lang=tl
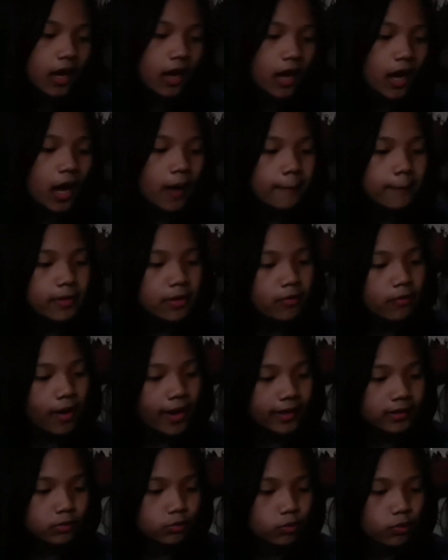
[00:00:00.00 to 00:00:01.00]

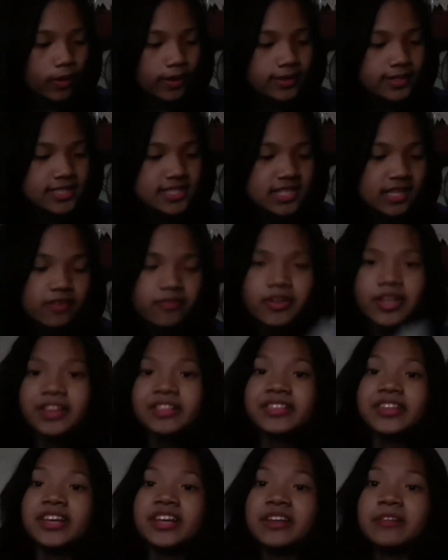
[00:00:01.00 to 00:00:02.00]
Copyright
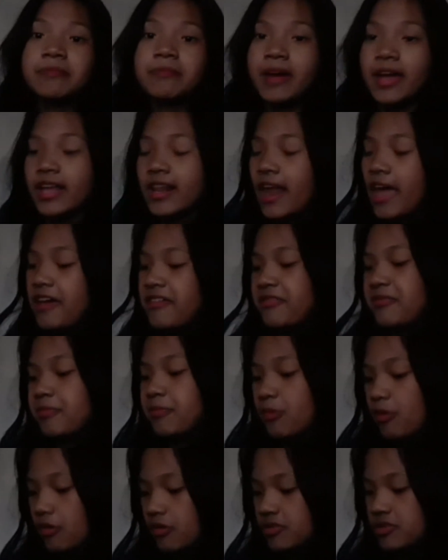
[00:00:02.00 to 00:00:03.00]
2017 by Life
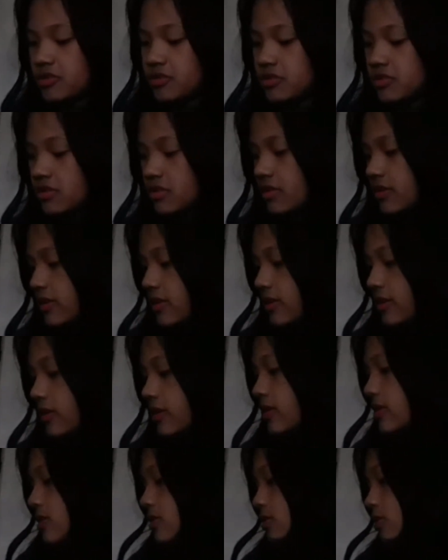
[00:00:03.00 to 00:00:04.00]
Books.
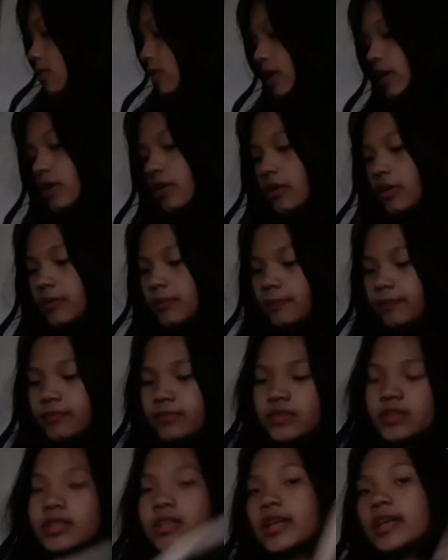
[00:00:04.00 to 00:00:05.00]
So, ayun.
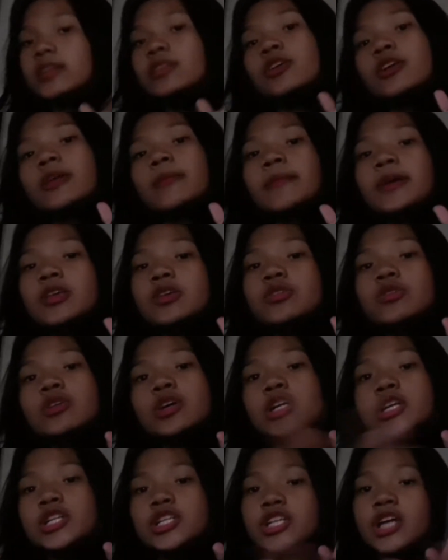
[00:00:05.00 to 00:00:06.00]
Ito naman yung
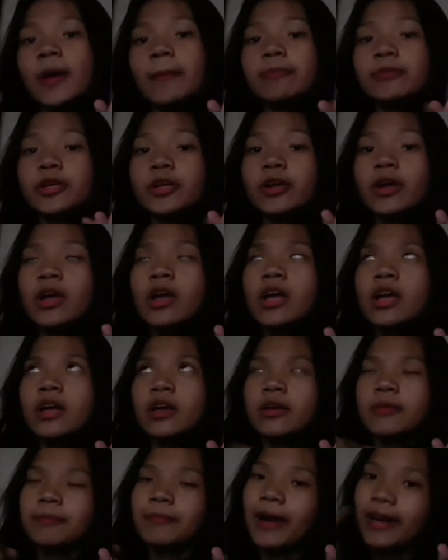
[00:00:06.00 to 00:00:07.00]
chapter
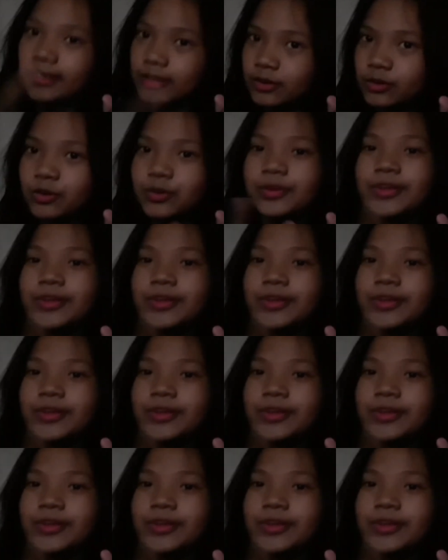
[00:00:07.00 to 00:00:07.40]
part 2,